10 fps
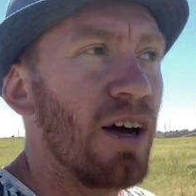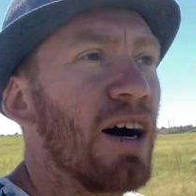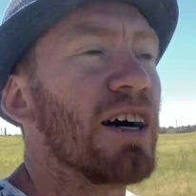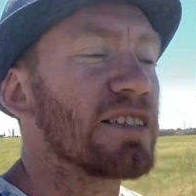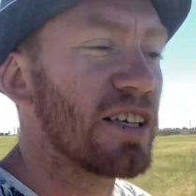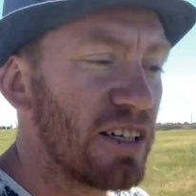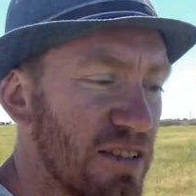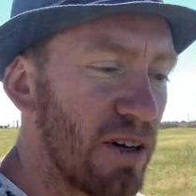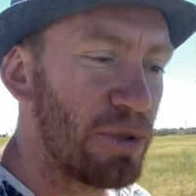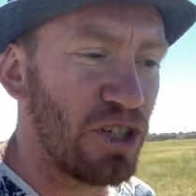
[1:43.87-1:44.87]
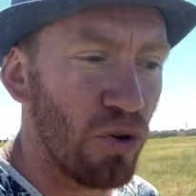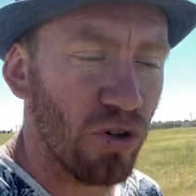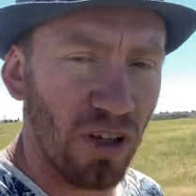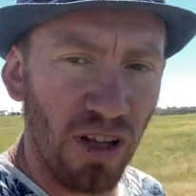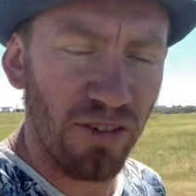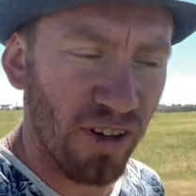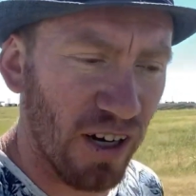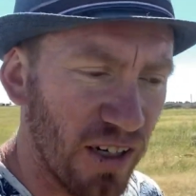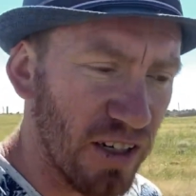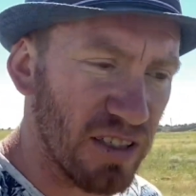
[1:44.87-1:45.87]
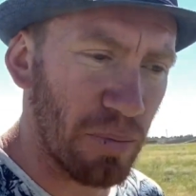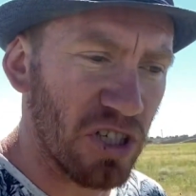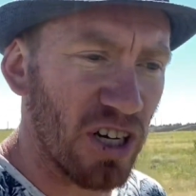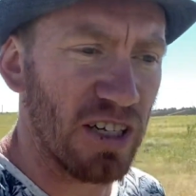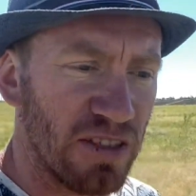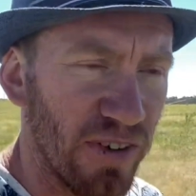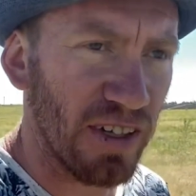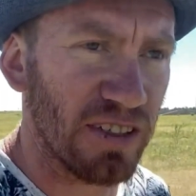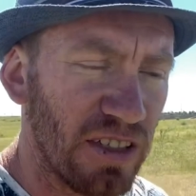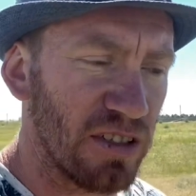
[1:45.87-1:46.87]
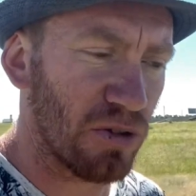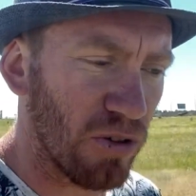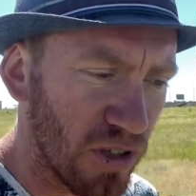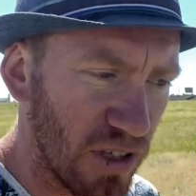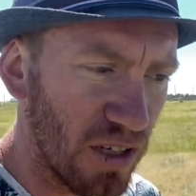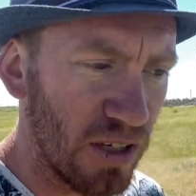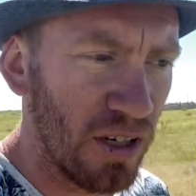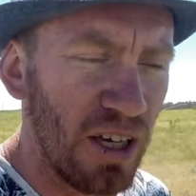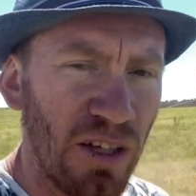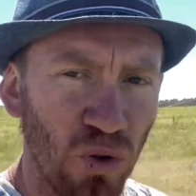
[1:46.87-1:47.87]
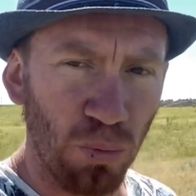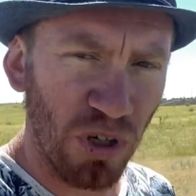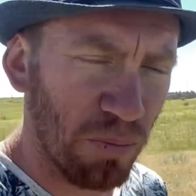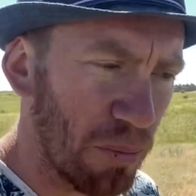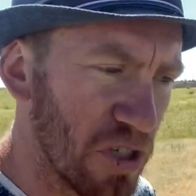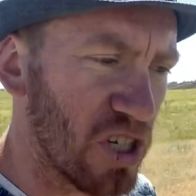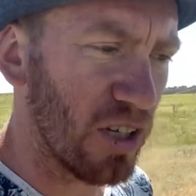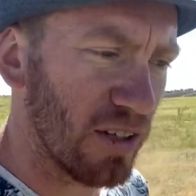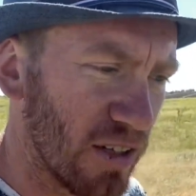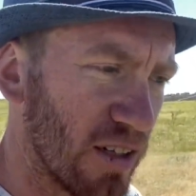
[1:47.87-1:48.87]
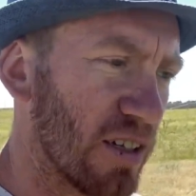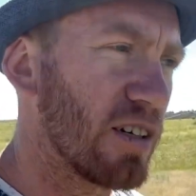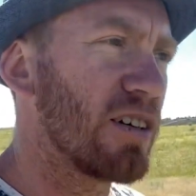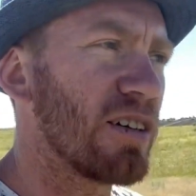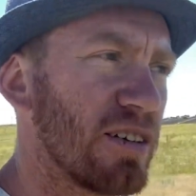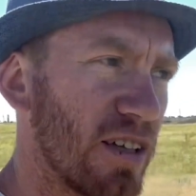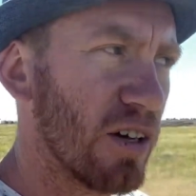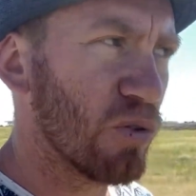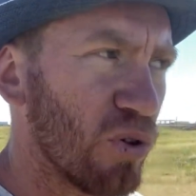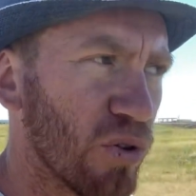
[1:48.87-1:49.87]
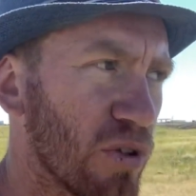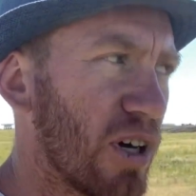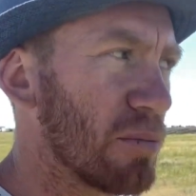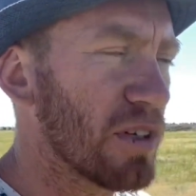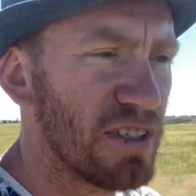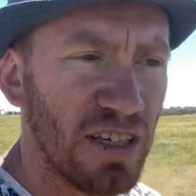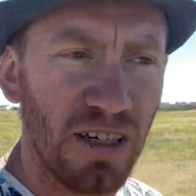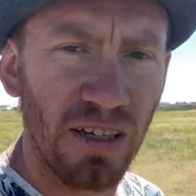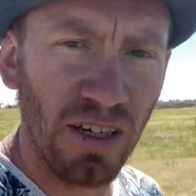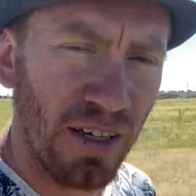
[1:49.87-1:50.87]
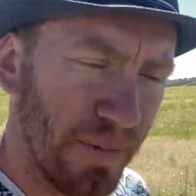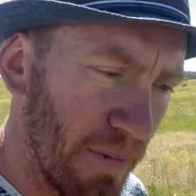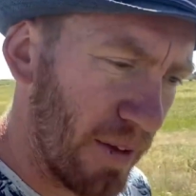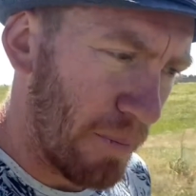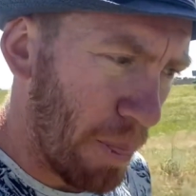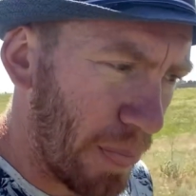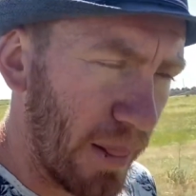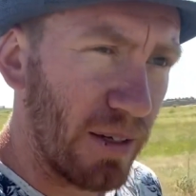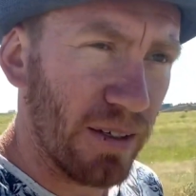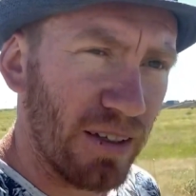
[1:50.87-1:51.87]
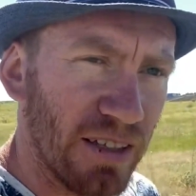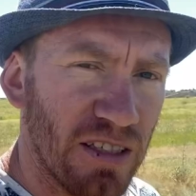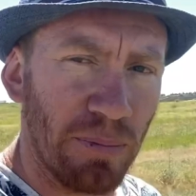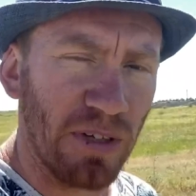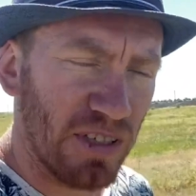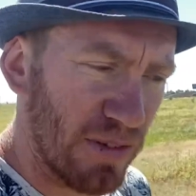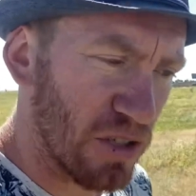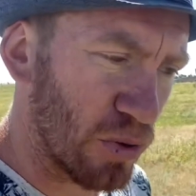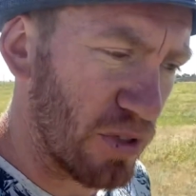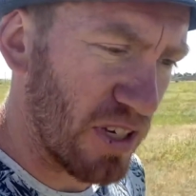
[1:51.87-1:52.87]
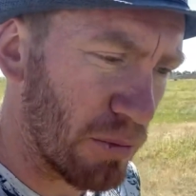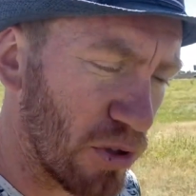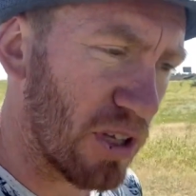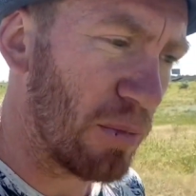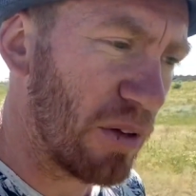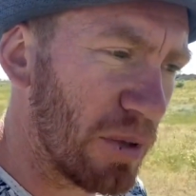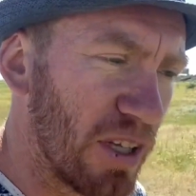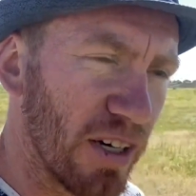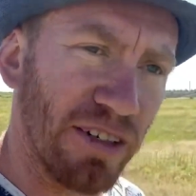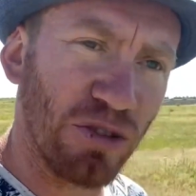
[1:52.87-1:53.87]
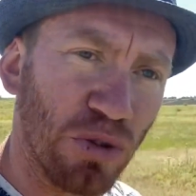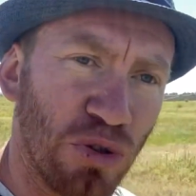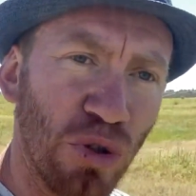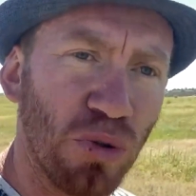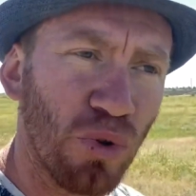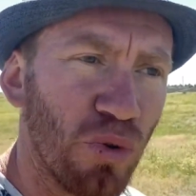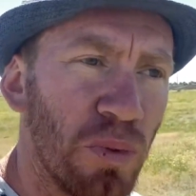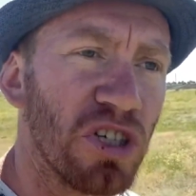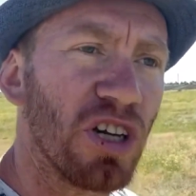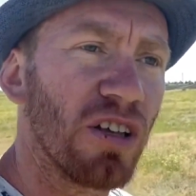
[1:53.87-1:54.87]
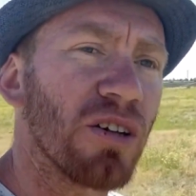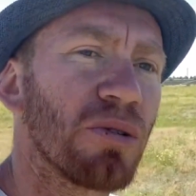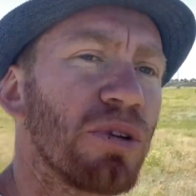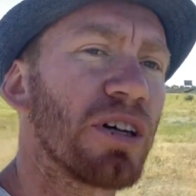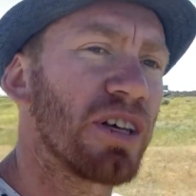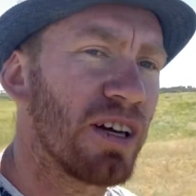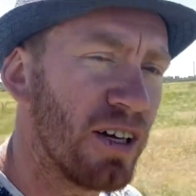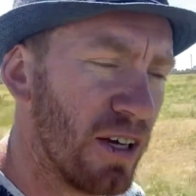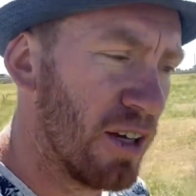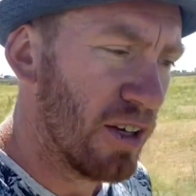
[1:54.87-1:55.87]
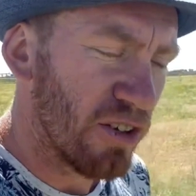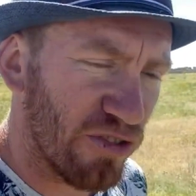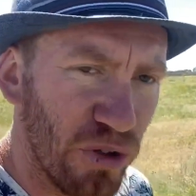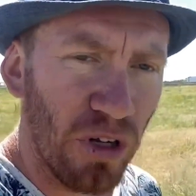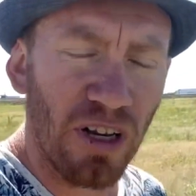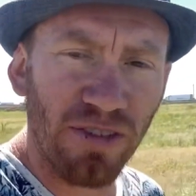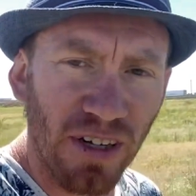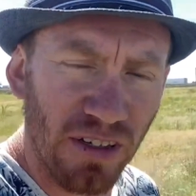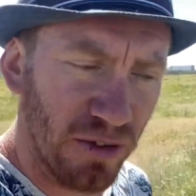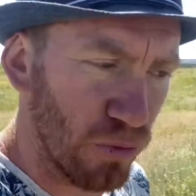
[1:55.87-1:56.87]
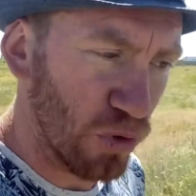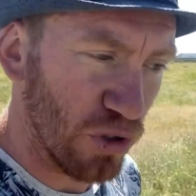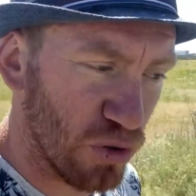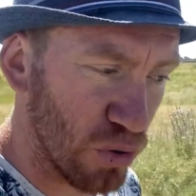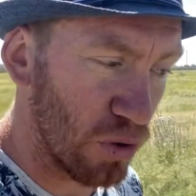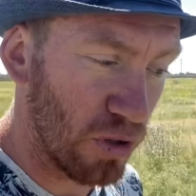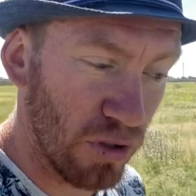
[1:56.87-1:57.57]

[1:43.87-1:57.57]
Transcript: остались вообще около врага, разбежались в разные стороны. Но ну, бык побежал э, на гору там, где э, насыпали свежую землю, там лебеда растет. Телка убежала куда-то вдоль оврага в улицу.